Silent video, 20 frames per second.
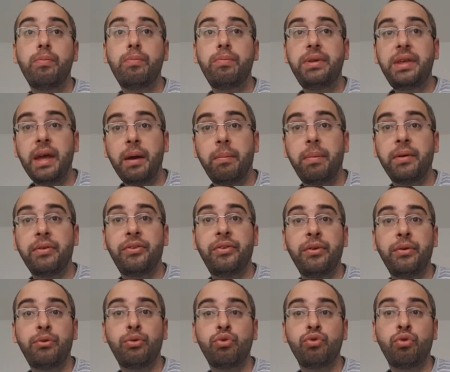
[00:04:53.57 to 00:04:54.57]
bien
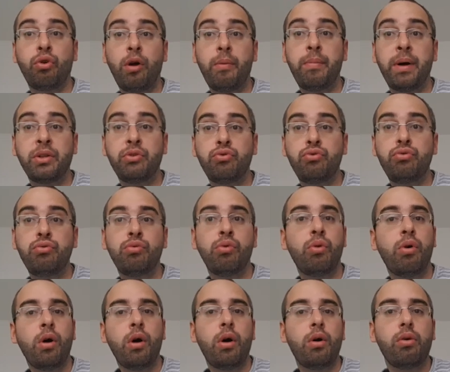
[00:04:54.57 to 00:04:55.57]
passé ce jour-là, battu
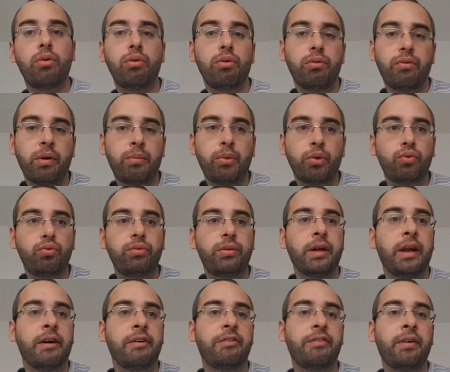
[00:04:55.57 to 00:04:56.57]
vraiment tout
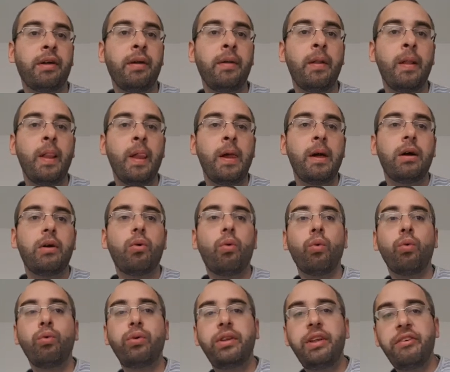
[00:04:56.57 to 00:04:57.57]
à la fin.
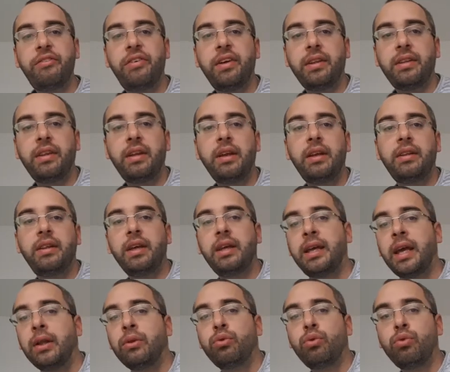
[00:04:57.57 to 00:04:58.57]
On le défère des, des
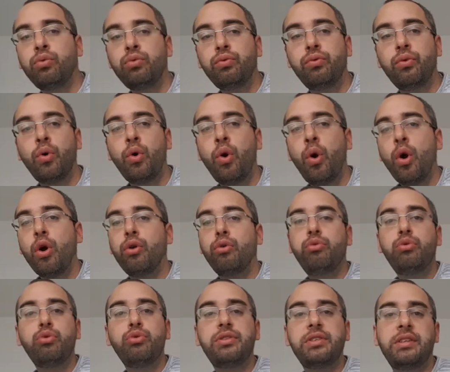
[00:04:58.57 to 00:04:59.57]
de nouveau.
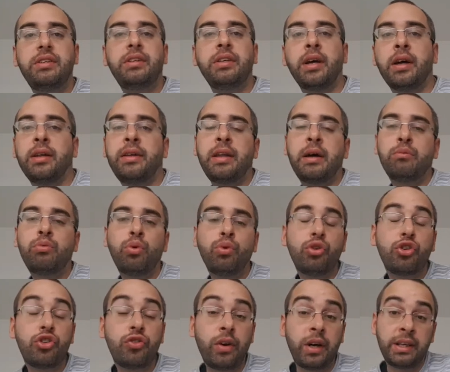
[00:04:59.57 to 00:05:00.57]
Lui aussi un amour
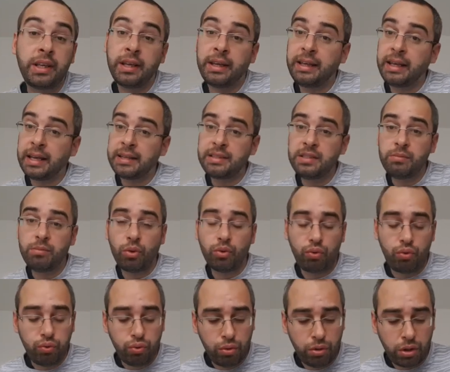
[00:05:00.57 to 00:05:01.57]
de cheval qui est quasiment
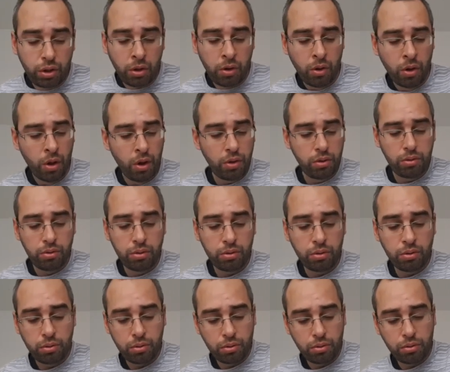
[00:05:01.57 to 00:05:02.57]
tout le temps
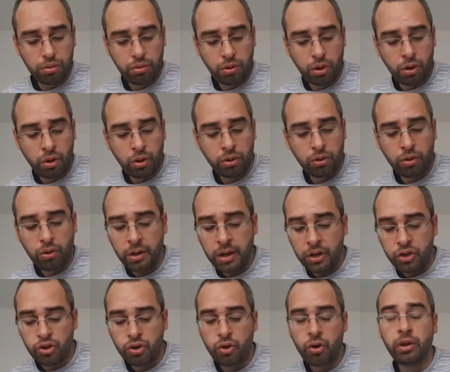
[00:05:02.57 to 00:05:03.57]
dans, dans
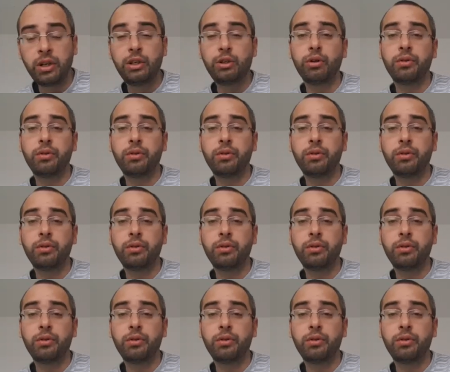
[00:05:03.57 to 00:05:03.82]
l'argent. Il